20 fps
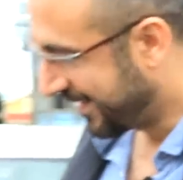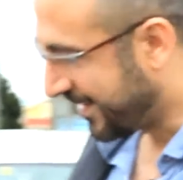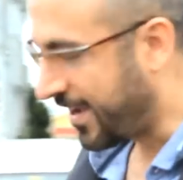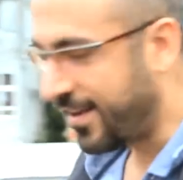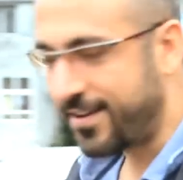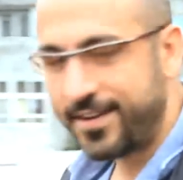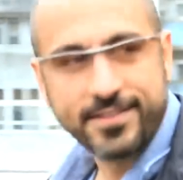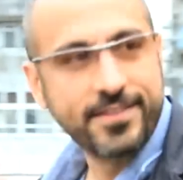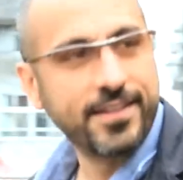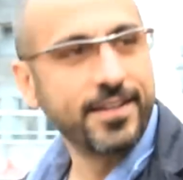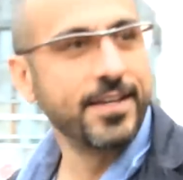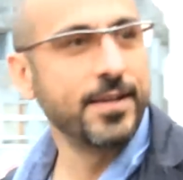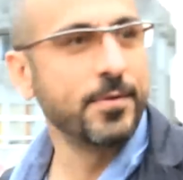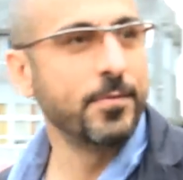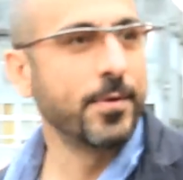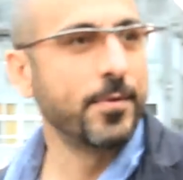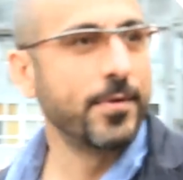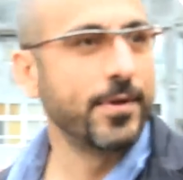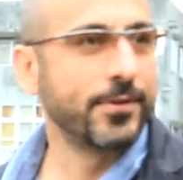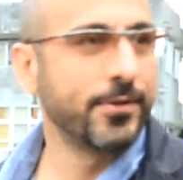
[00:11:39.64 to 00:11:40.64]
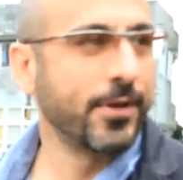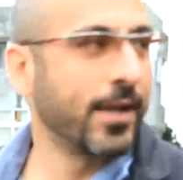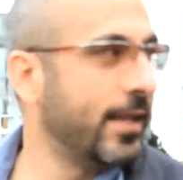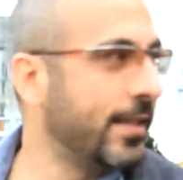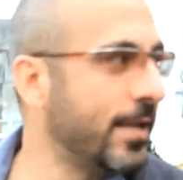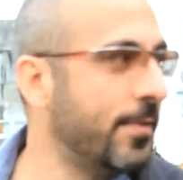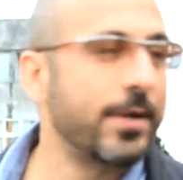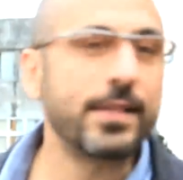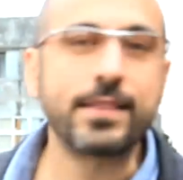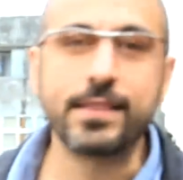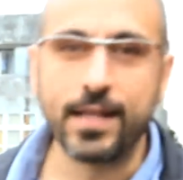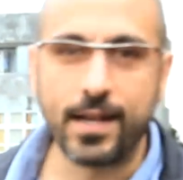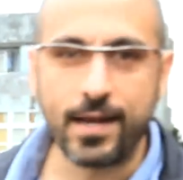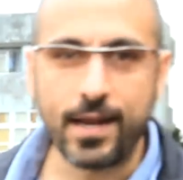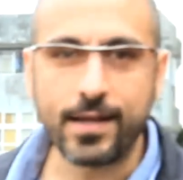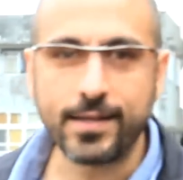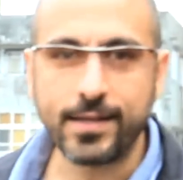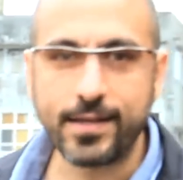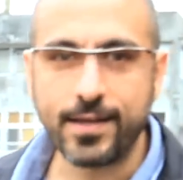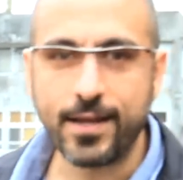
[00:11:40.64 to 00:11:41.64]
كانت طيبه برضه خدمتنا
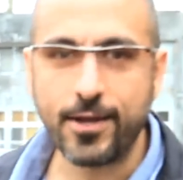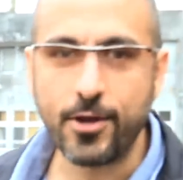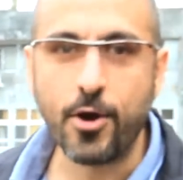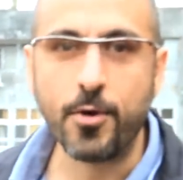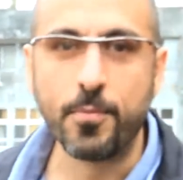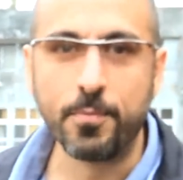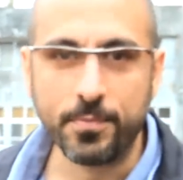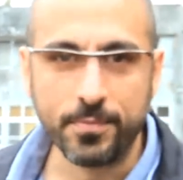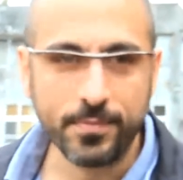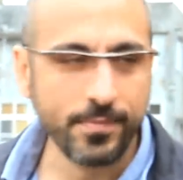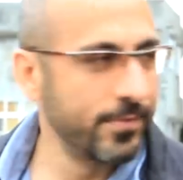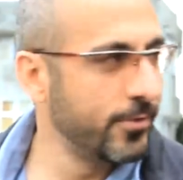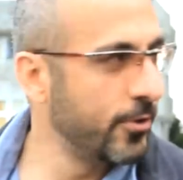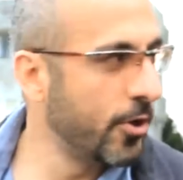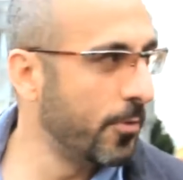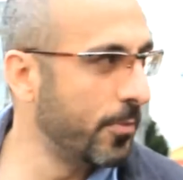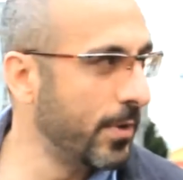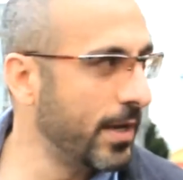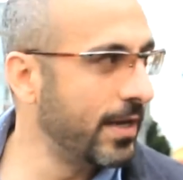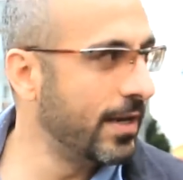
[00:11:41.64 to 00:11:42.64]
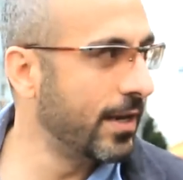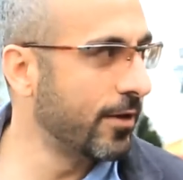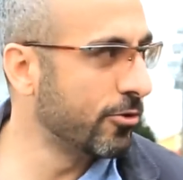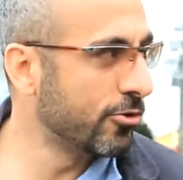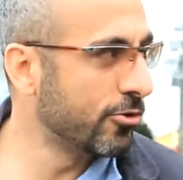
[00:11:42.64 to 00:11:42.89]
الحقيقه يوم يوم الا